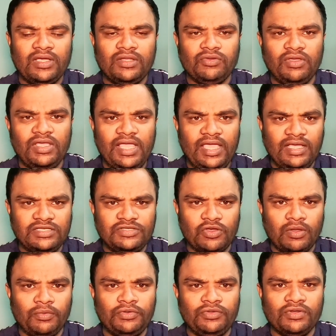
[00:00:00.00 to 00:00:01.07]
তো এই যে
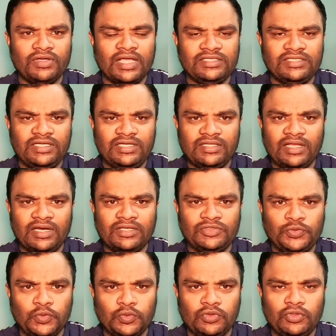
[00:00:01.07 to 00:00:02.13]
অবৈধ কাজে তারা
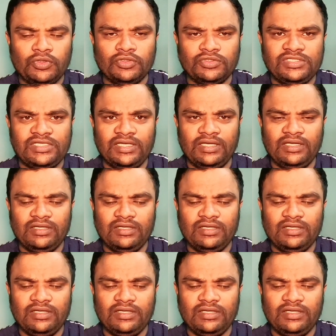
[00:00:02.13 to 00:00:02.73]
যুক্ত হচ্ছে